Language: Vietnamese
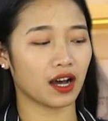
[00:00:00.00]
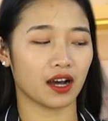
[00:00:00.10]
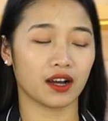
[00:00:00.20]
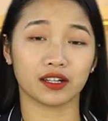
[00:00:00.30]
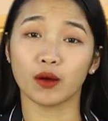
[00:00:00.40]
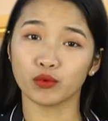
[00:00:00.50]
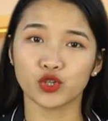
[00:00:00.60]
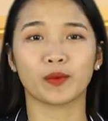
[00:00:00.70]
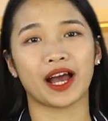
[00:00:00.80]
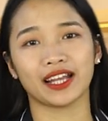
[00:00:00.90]
uh, đông
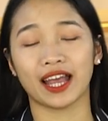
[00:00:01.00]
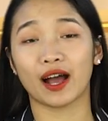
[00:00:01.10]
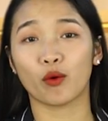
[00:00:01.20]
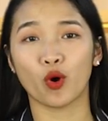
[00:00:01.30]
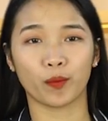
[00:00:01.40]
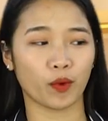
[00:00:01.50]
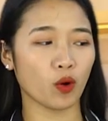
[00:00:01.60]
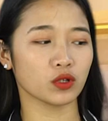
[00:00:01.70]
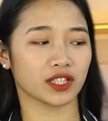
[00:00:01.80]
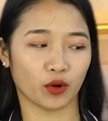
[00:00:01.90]
trùng hạ thảo hộp
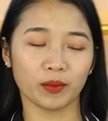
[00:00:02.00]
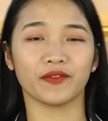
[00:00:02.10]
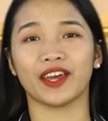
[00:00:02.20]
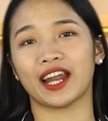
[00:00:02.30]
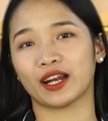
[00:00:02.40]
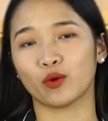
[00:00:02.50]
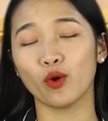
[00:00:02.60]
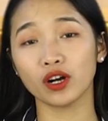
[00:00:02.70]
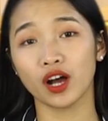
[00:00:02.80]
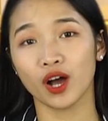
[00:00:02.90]
gỗ 60 viên Hàn
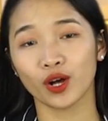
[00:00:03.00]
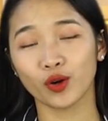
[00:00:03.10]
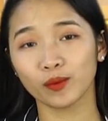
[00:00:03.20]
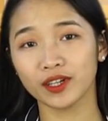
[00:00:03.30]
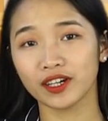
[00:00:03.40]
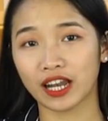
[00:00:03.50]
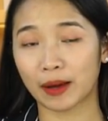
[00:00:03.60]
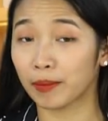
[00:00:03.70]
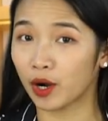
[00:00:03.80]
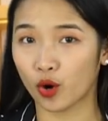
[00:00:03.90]
Quốc cũng như
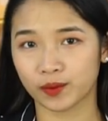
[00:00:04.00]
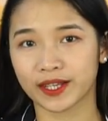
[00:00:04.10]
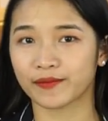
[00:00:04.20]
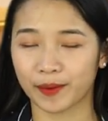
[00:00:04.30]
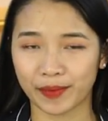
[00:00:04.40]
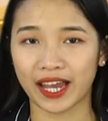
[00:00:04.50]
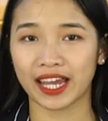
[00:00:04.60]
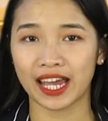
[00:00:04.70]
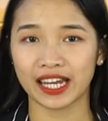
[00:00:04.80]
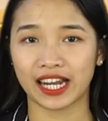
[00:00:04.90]
là mở hộp sản phẩm này
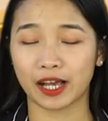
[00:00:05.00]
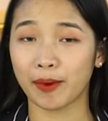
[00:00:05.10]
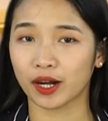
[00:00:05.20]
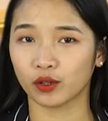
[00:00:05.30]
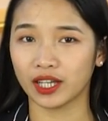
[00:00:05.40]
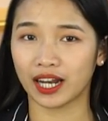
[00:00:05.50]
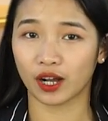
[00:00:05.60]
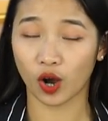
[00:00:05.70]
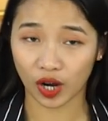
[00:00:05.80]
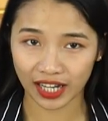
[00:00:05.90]
để các bạn có thể là
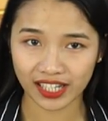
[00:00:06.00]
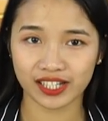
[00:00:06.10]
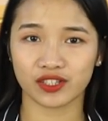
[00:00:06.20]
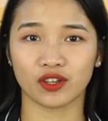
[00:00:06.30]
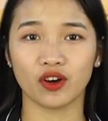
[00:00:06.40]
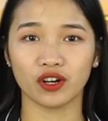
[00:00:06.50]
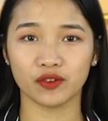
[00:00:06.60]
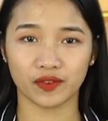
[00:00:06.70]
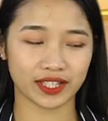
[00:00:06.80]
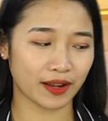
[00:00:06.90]
có cái nhìn rõ
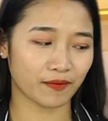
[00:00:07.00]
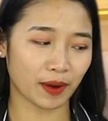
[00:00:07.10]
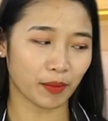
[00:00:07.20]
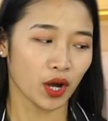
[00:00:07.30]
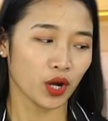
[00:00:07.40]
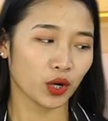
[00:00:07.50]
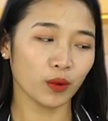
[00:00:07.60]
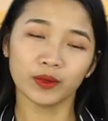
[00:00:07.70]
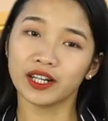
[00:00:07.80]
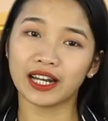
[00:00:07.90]
hơn về sản phẩm
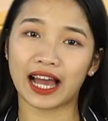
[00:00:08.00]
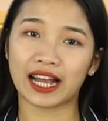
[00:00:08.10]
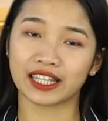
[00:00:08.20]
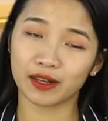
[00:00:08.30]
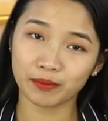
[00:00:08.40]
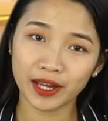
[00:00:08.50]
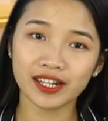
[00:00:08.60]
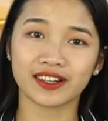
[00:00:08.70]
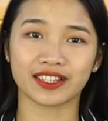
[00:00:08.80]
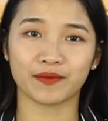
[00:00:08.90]
cũng như là nhận
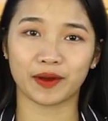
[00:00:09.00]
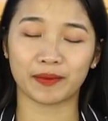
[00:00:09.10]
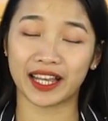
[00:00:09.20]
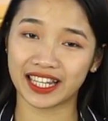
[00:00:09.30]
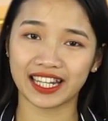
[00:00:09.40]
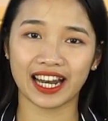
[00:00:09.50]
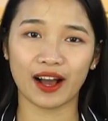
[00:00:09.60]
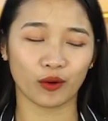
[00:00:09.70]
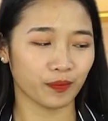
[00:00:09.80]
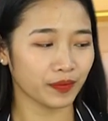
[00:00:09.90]
biết được sản phẩm này như thế
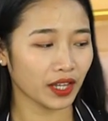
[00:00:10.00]
nào.